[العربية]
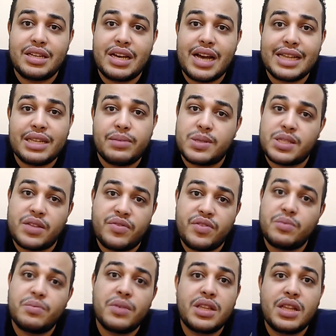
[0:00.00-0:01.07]
انا بستفيد
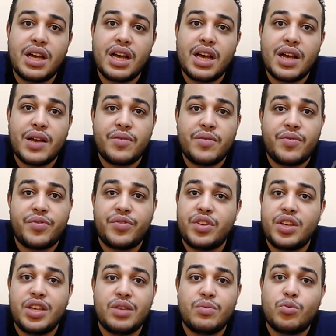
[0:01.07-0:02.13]
منها
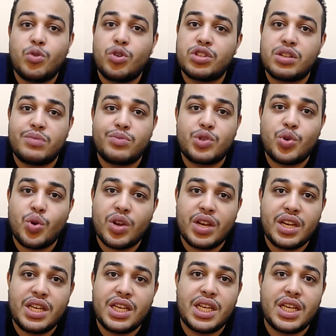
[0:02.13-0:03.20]
في معظم
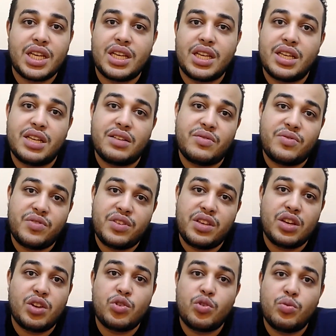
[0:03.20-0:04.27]
شغلي في
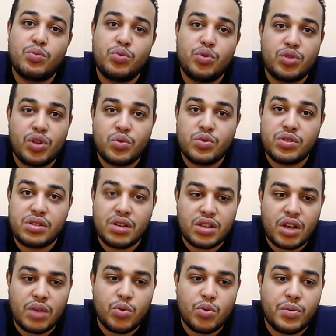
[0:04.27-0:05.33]
الكمبيوتر والصيانه
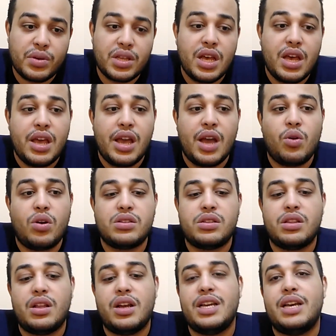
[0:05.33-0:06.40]
عموما
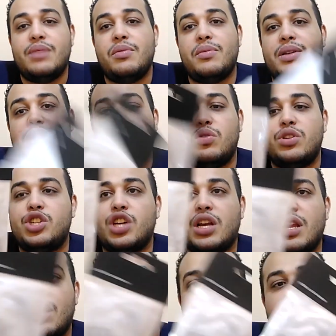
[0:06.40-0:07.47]
الوصله هي بيبقى دون
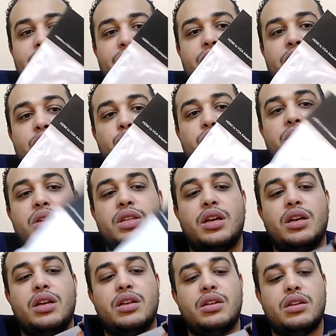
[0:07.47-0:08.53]
شكلها مكتوب هنا
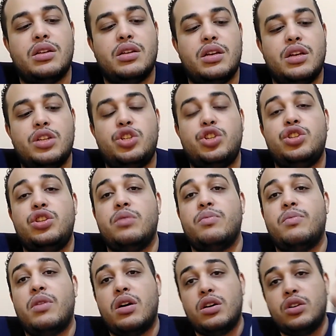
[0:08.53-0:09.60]

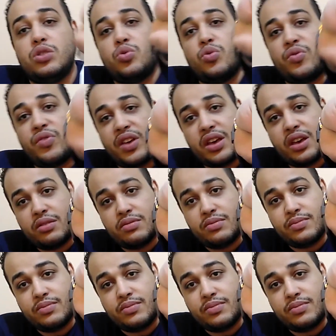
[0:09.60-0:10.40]
HDMI تو فيجا